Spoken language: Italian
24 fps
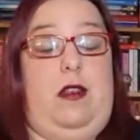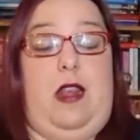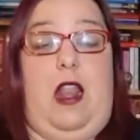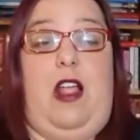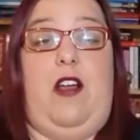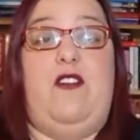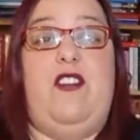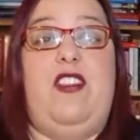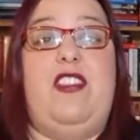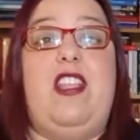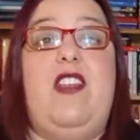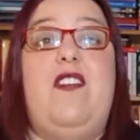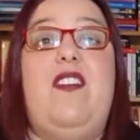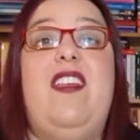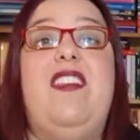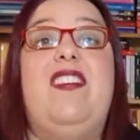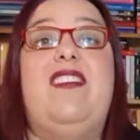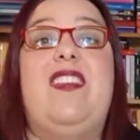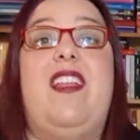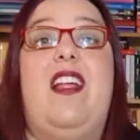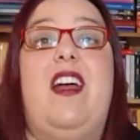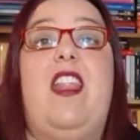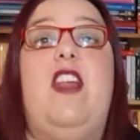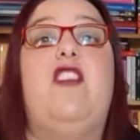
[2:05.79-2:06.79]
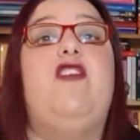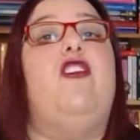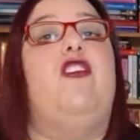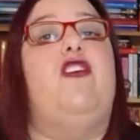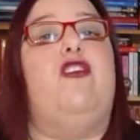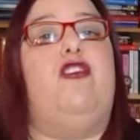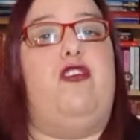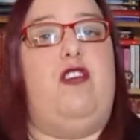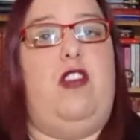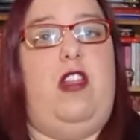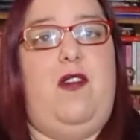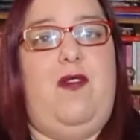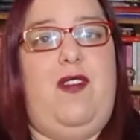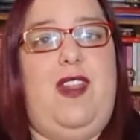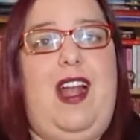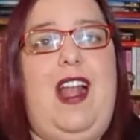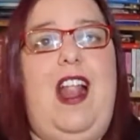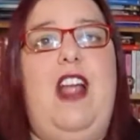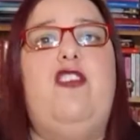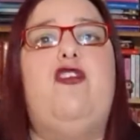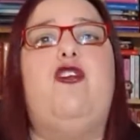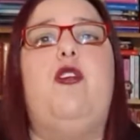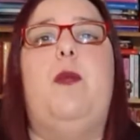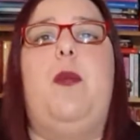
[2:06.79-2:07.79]
L'avete vista la recensione? Ve la
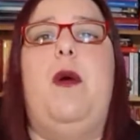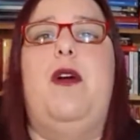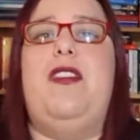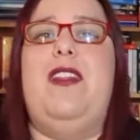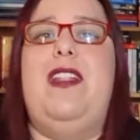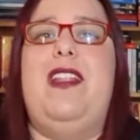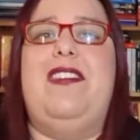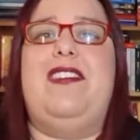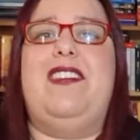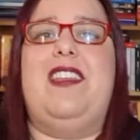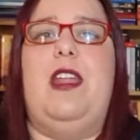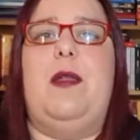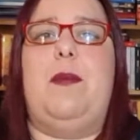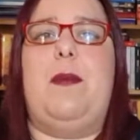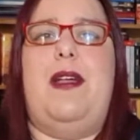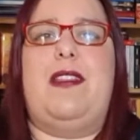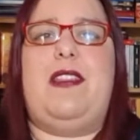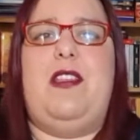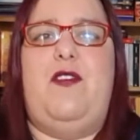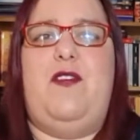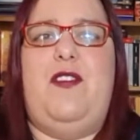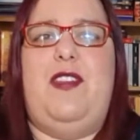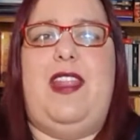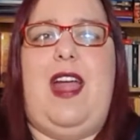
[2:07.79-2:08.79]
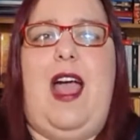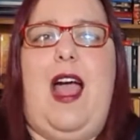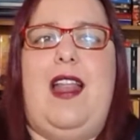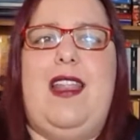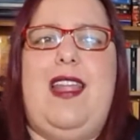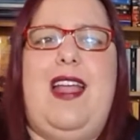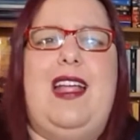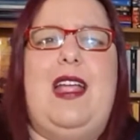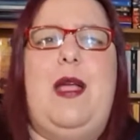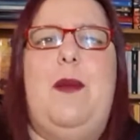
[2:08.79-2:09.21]
lascio poi nelle schermate finali,